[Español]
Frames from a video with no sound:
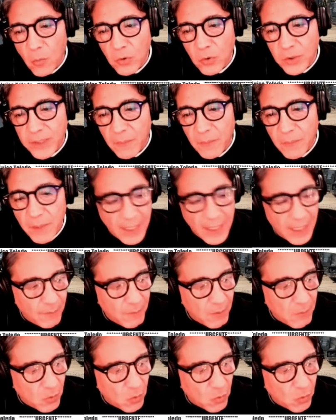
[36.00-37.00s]
común también en el
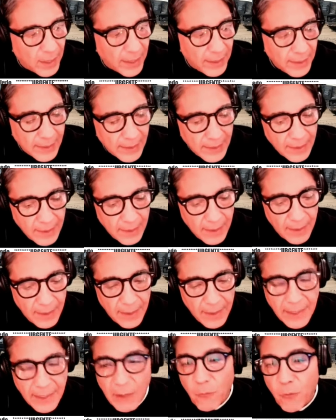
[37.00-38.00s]
mismo lugar,
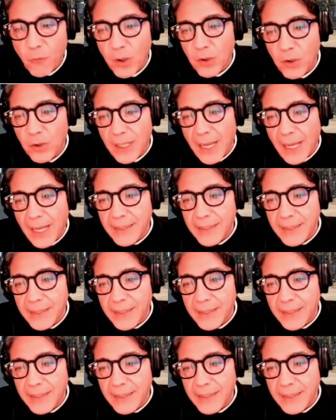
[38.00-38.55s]
eh, que fueron